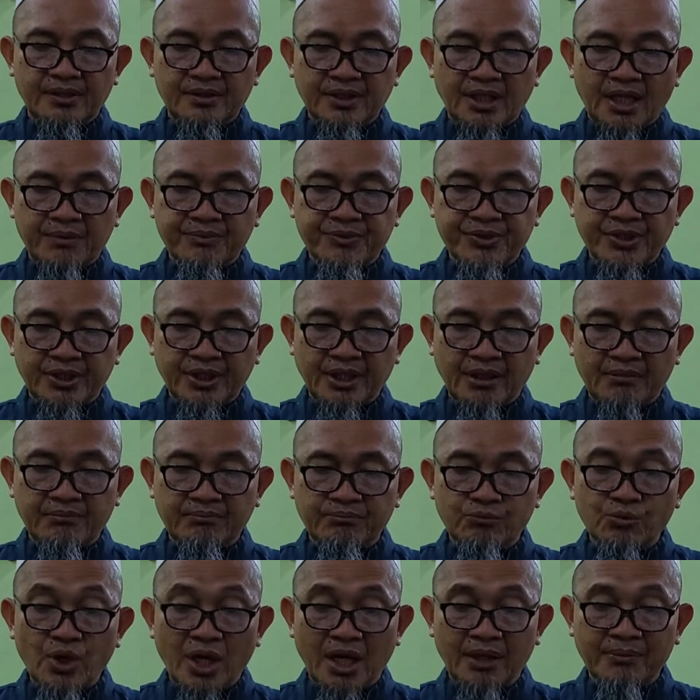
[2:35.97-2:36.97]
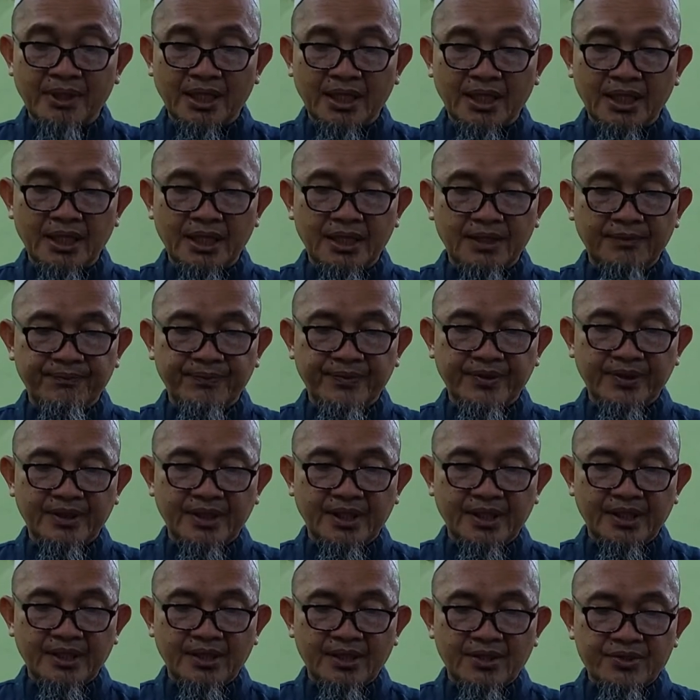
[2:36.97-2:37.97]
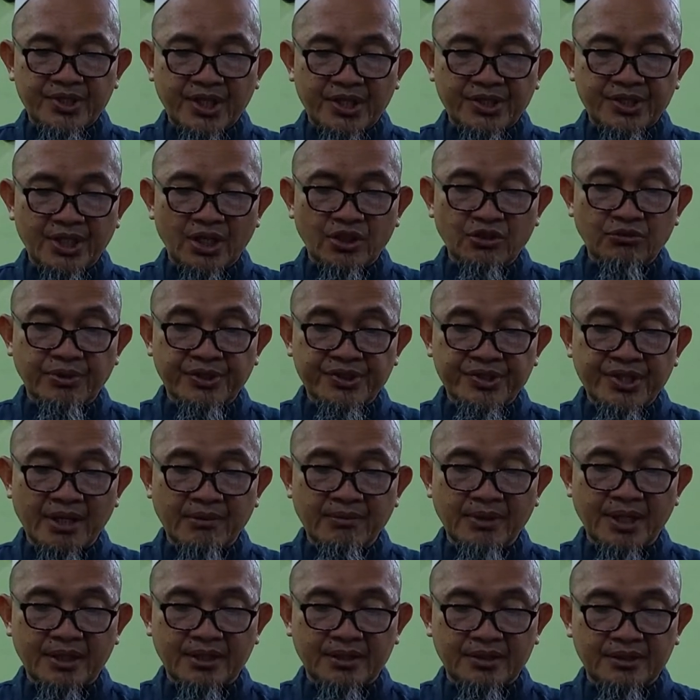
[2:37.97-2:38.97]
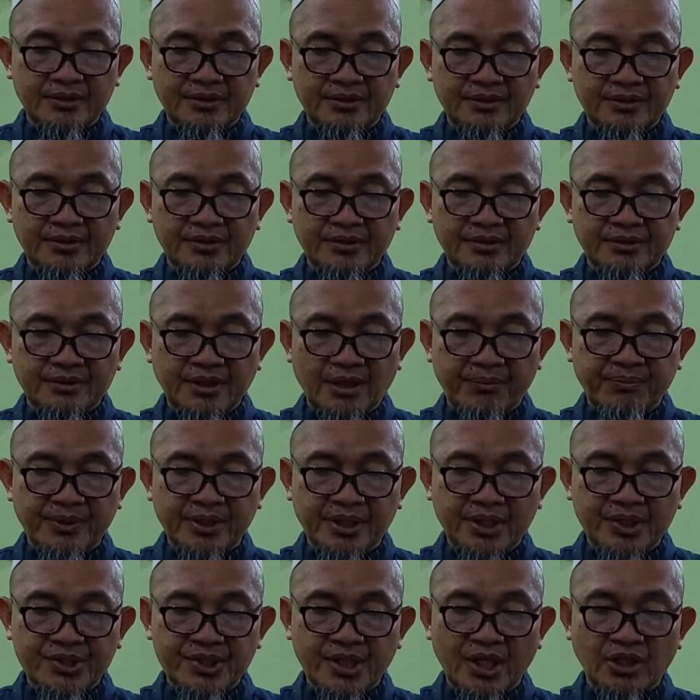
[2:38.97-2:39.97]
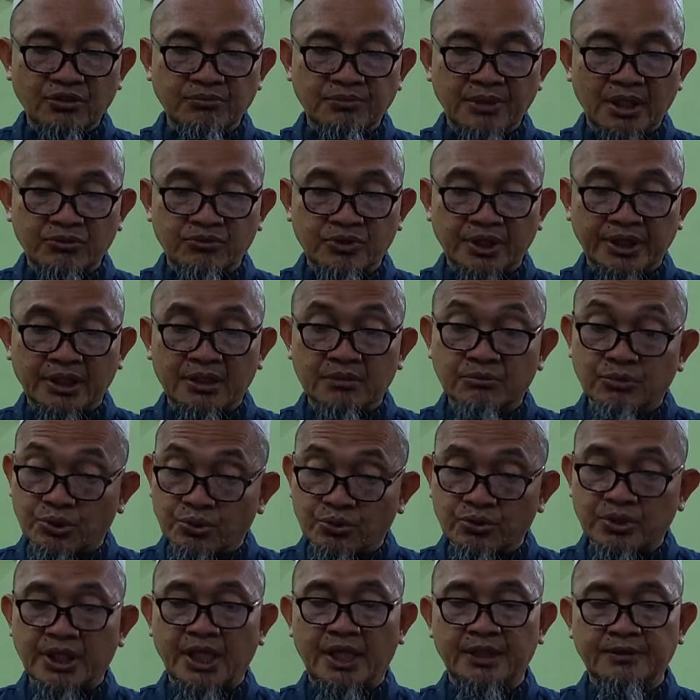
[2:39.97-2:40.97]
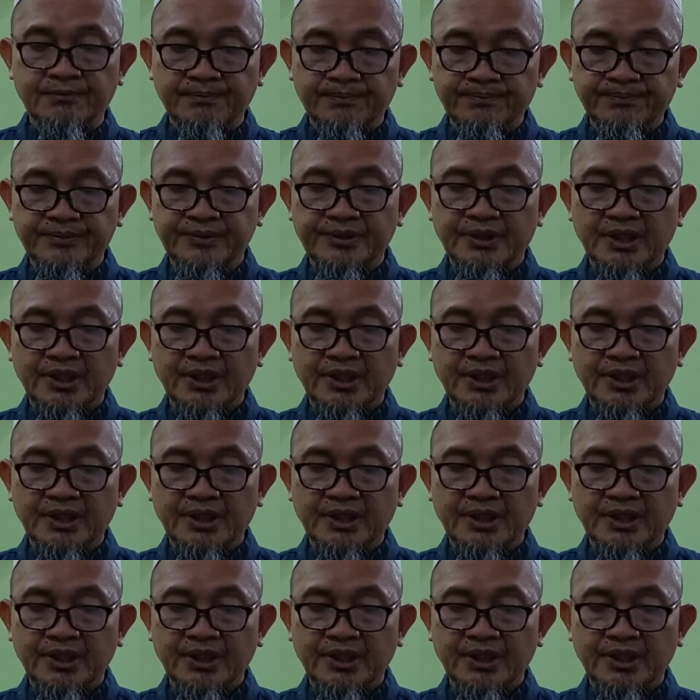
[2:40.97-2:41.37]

Dalam setiap muamalah, saya selalu bersabar, tapi dia selalu melakukan keburukan.